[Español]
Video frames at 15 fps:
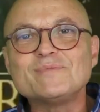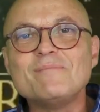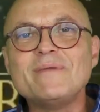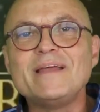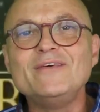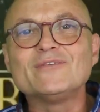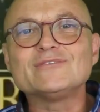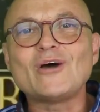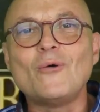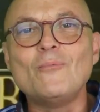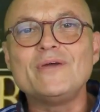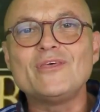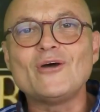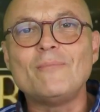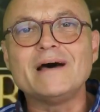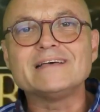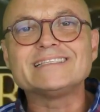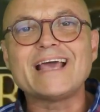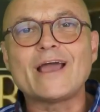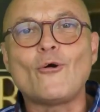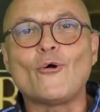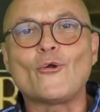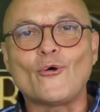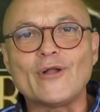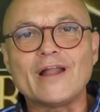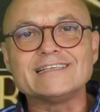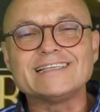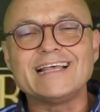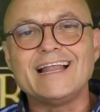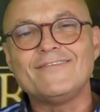Bienvenidos a un video más de
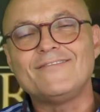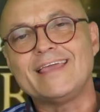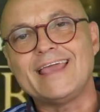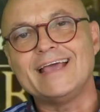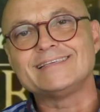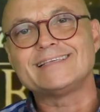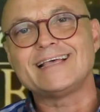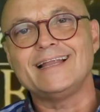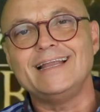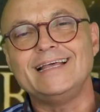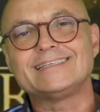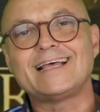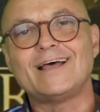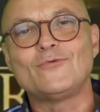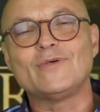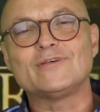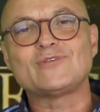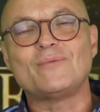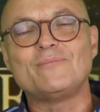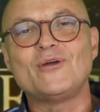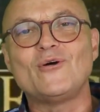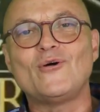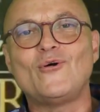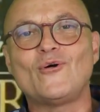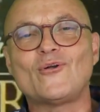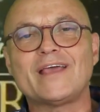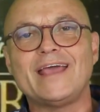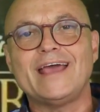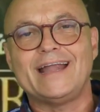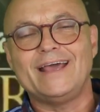Coronas de la Belleza. Les saluda su amigo
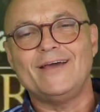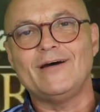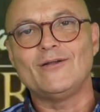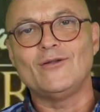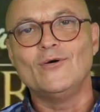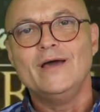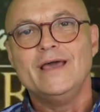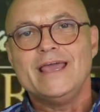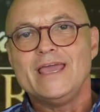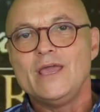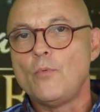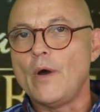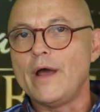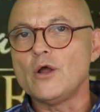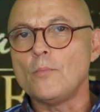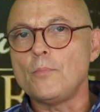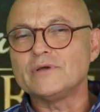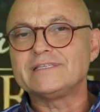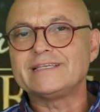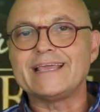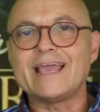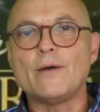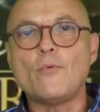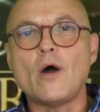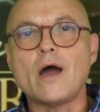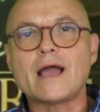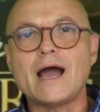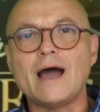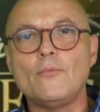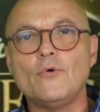Jorge Arevalo. Y bueno, pues se llevó
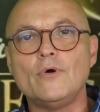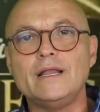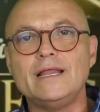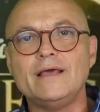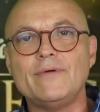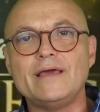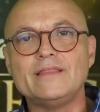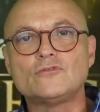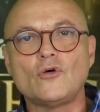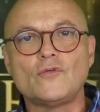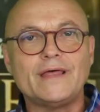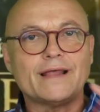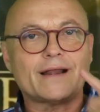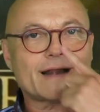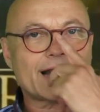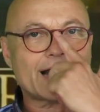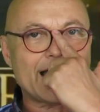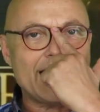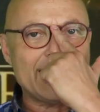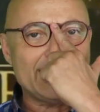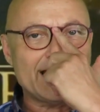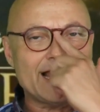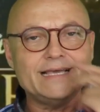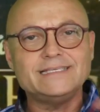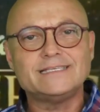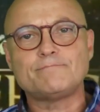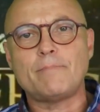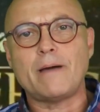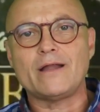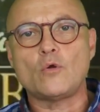a cabo el evento de Reina
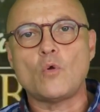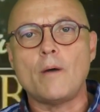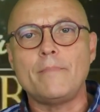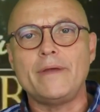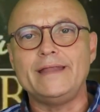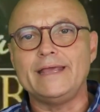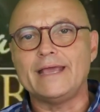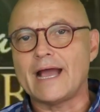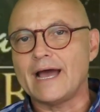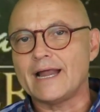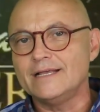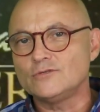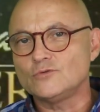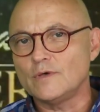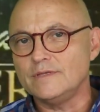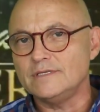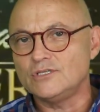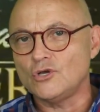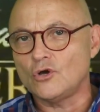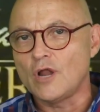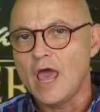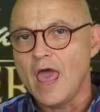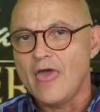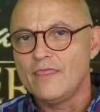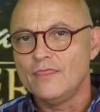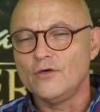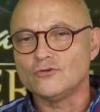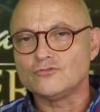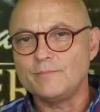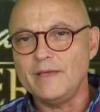Hispanoamericana en su edición
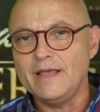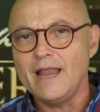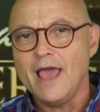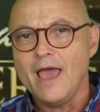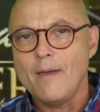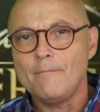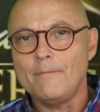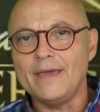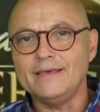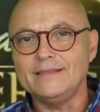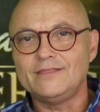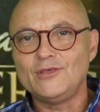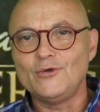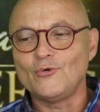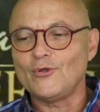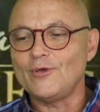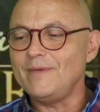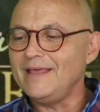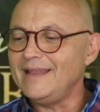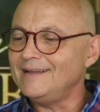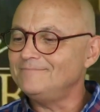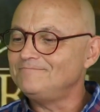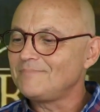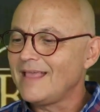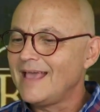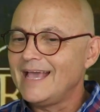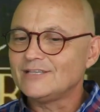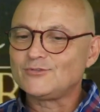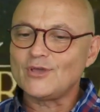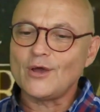2021. Y miren,
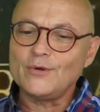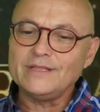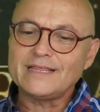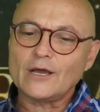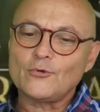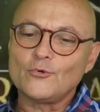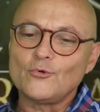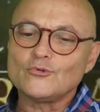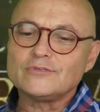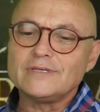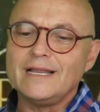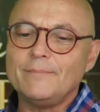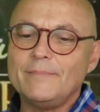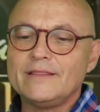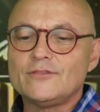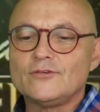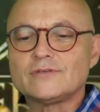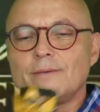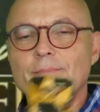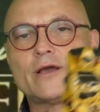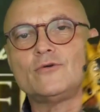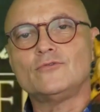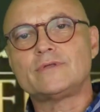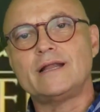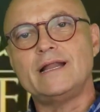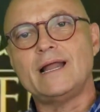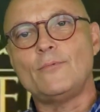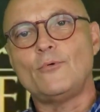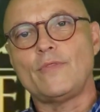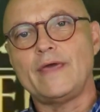estoy ahorita con unos elementos que me encontré
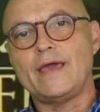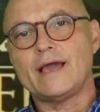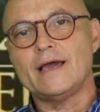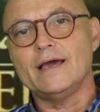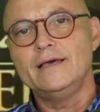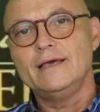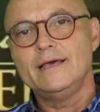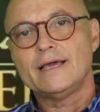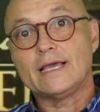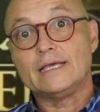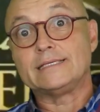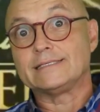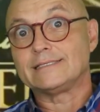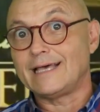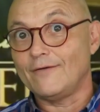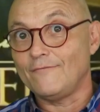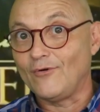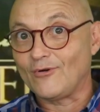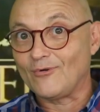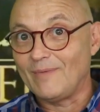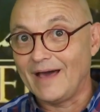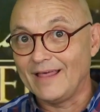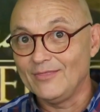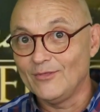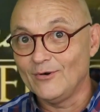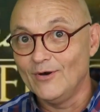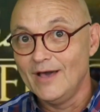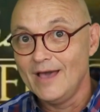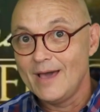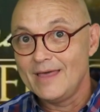en la bodega que se está
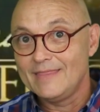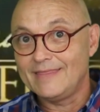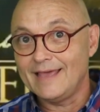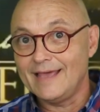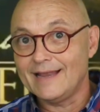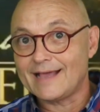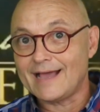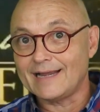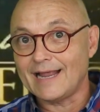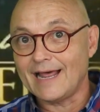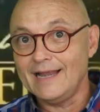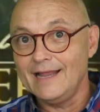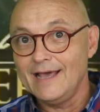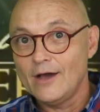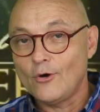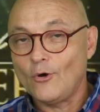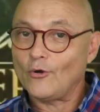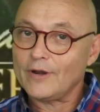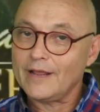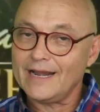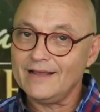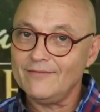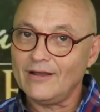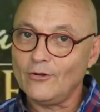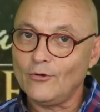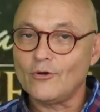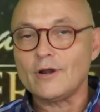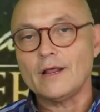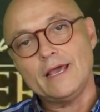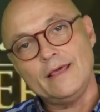formando del canal Jorge
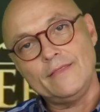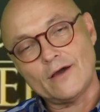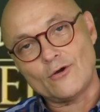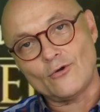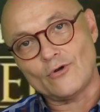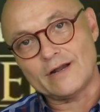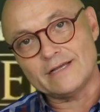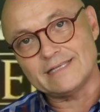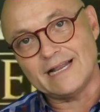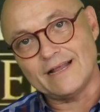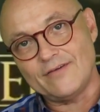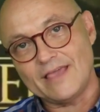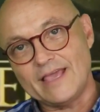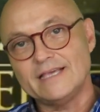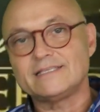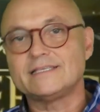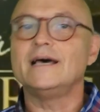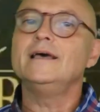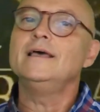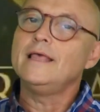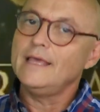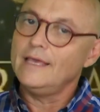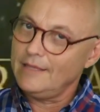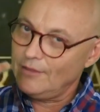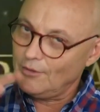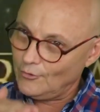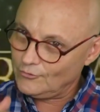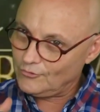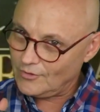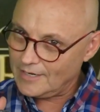Arevalor y de Coronas de la Belleza y de
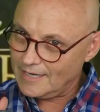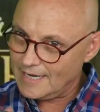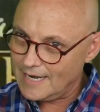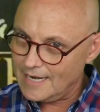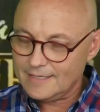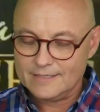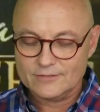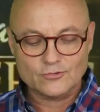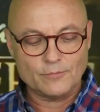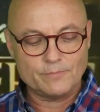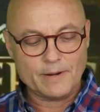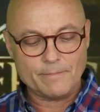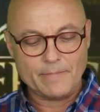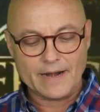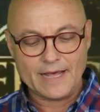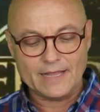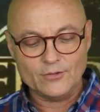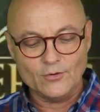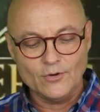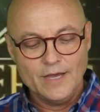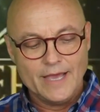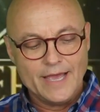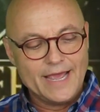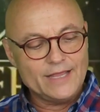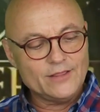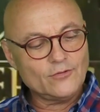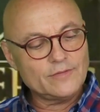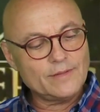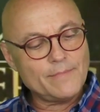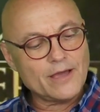otro canal que estoy preparando en
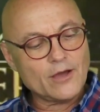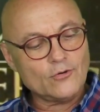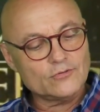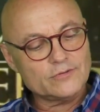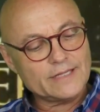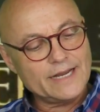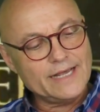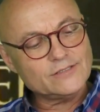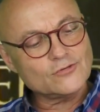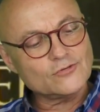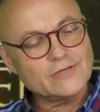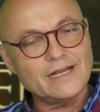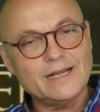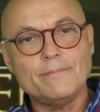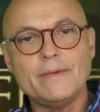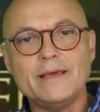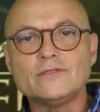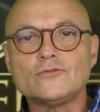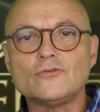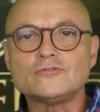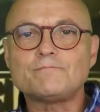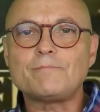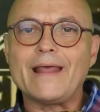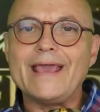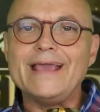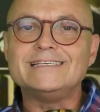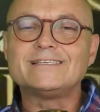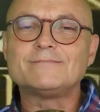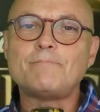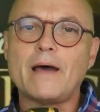donde me encontré estos elementos
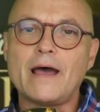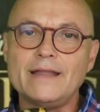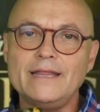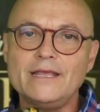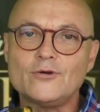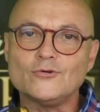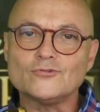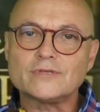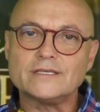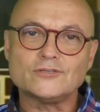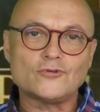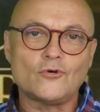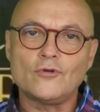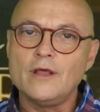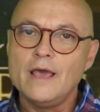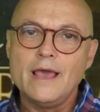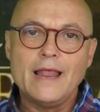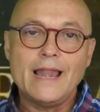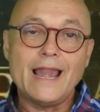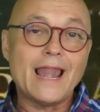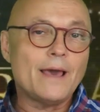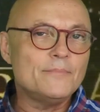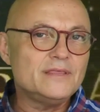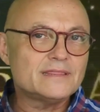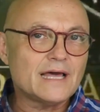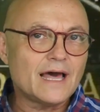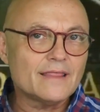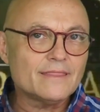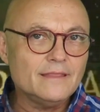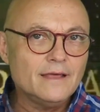prehispánicos que son la
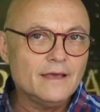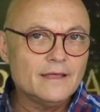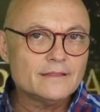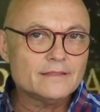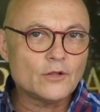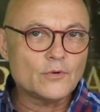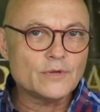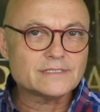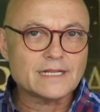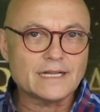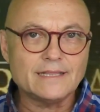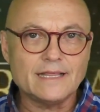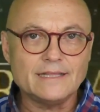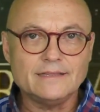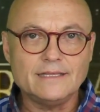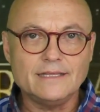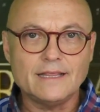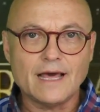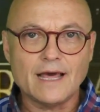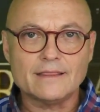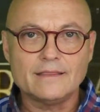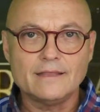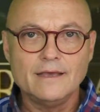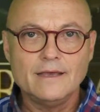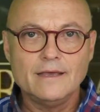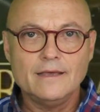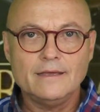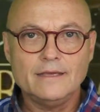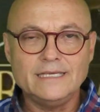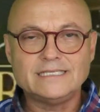mitad de nuestra identidad
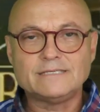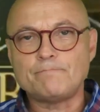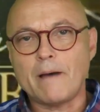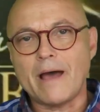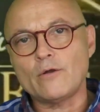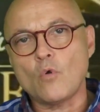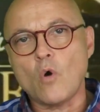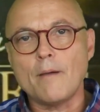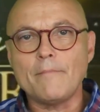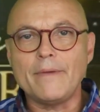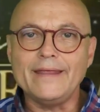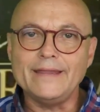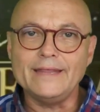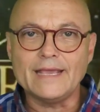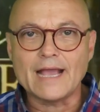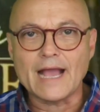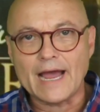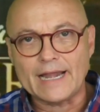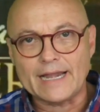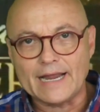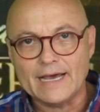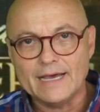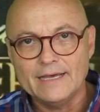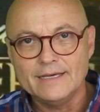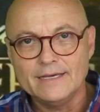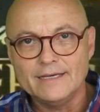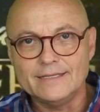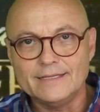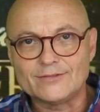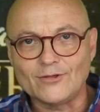hispanoamericana.
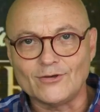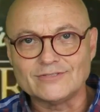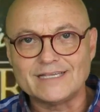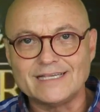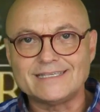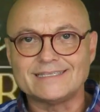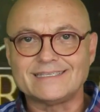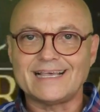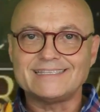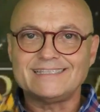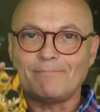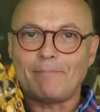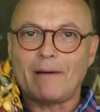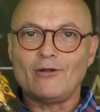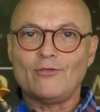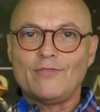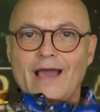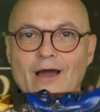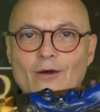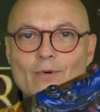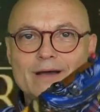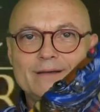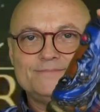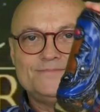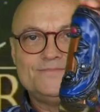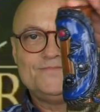Entonces está este palo de agua.